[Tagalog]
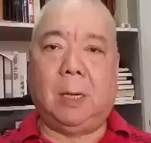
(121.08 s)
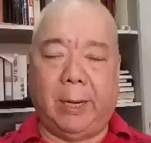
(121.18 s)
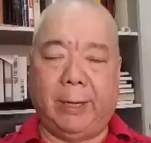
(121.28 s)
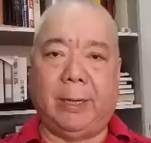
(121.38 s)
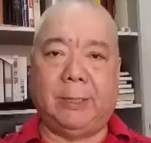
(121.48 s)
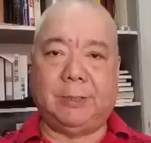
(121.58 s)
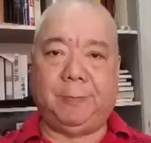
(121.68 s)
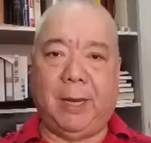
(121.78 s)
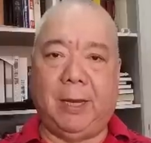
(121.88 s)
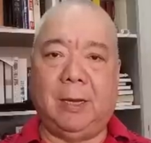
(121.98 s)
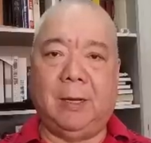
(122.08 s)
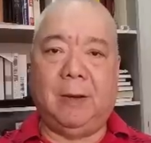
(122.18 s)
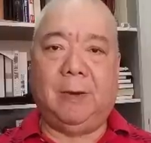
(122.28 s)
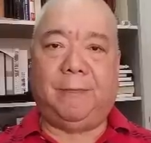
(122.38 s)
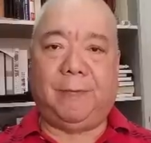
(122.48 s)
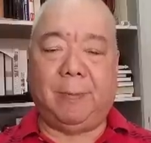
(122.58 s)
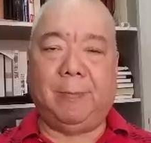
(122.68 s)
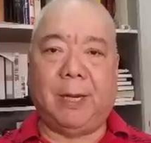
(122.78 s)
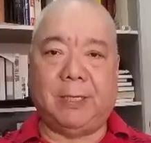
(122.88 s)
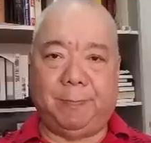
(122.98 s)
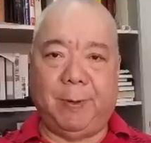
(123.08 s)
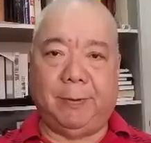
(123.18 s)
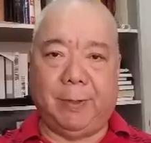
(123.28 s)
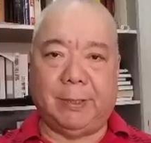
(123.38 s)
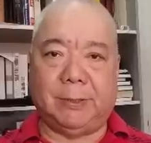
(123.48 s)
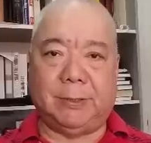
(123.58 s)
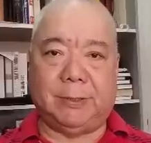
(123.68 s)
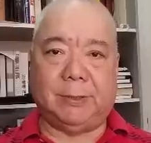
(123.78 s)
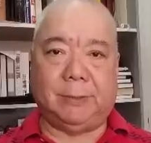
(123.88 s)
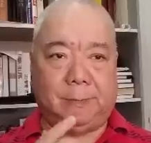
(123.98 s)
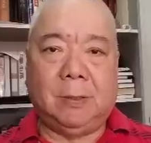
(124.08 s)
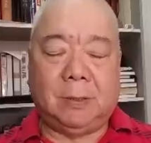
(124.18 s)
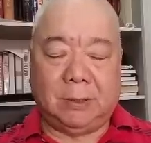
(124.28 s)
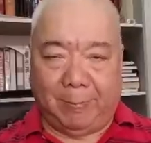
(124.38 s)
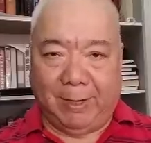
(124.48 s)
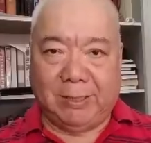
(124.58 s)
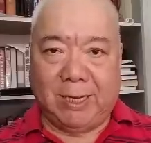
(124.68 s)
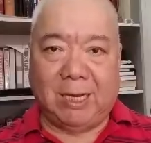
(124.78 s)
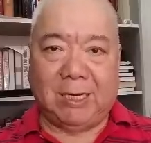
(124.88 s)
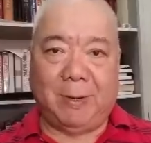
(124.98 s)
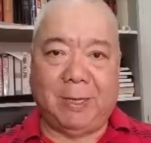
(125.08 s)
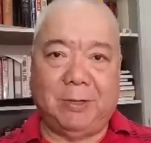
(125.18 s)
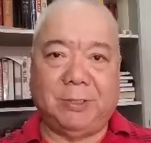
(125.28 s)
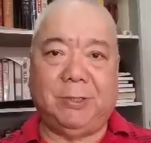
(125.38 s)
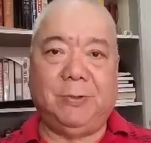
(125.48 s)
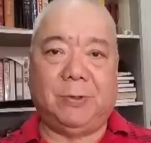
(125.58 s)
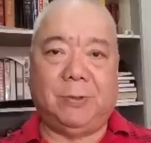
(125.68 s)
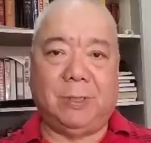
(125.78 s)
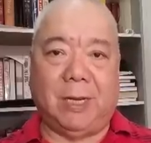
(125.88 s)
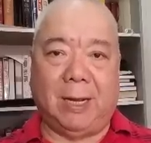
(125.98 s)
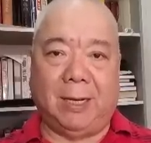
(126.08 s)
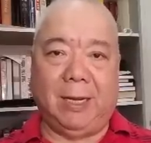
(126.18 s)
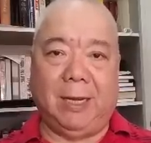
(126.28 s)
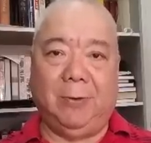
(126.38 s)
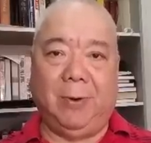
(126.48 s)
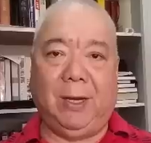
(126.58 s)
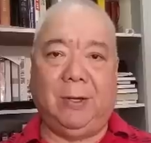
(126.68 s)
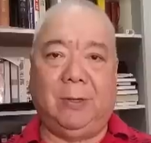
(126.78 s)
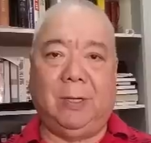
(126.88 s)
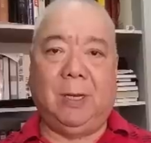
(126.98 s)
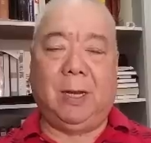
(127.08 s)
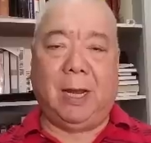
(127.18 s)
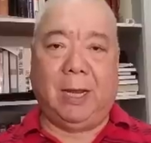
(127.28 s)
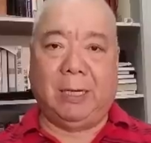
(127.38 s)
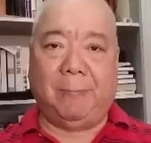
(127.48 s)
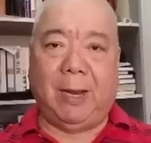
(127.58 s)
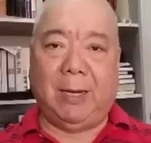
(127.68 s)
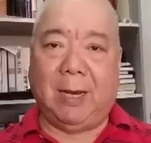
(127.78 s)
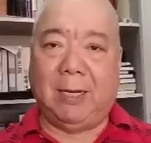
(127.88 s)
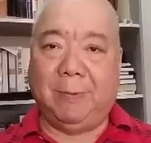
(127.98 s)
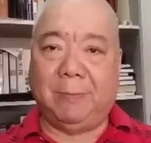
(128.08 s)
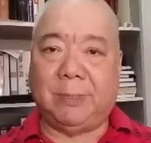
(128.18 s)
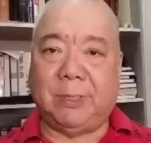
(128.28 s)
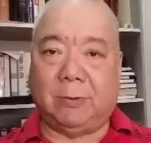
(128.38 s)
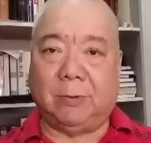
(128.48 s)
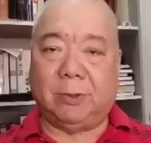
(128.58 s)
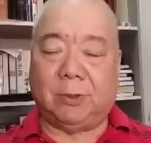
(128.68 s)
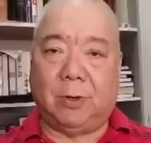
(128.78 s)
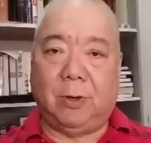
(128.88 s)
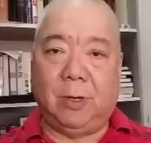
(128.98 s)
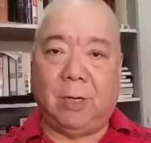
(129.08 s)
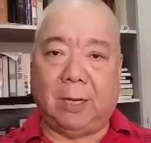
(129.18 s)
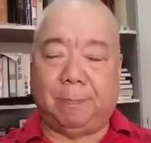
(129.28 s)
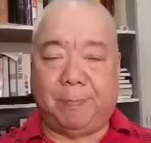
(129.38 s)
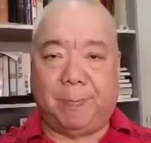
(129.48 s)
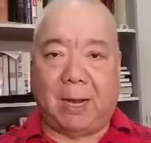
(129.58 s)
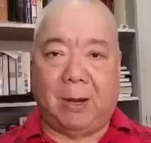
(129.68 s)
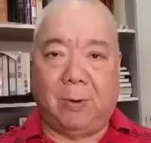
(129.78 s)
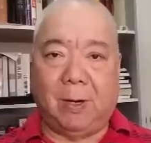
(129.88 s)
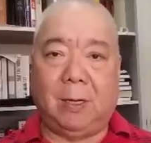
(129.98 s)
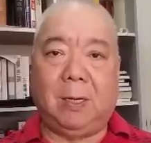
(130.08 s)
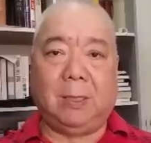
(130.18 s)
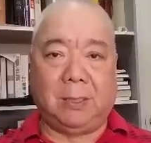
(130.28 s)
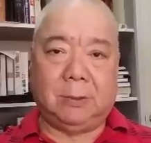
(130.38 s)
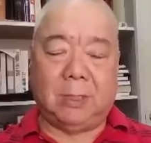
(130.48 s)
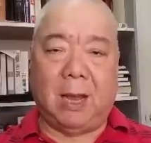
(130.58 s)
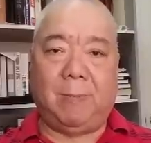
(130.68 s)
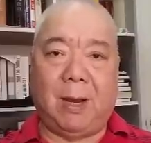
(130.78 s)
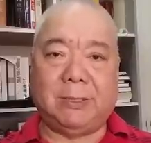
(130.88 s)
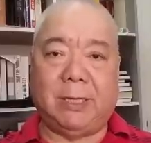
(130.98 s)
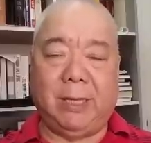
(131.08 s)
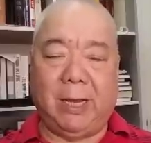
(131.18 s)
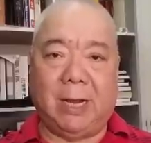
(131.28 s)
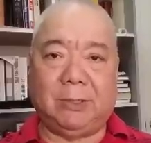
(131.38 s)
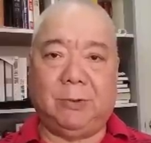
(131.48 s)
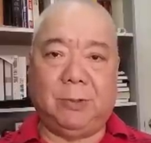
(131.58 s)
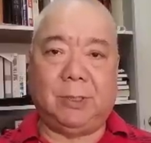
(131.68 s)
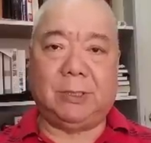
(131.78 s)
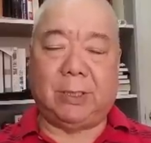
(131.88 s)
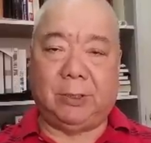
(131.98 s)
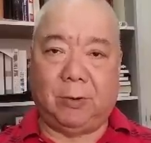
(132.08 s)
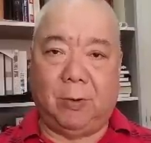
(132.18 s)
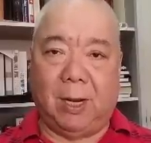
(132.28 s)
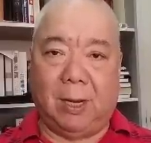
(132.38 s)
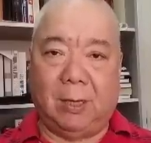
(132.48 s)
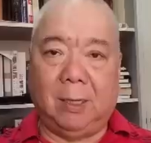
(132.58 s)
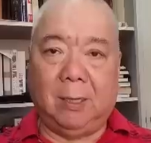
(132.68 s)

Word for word: I can speak from experience. Nabalitaan naman ninyo siguro na ang Iloilo ay napailalim sa control at power ng mga sindikato sa droga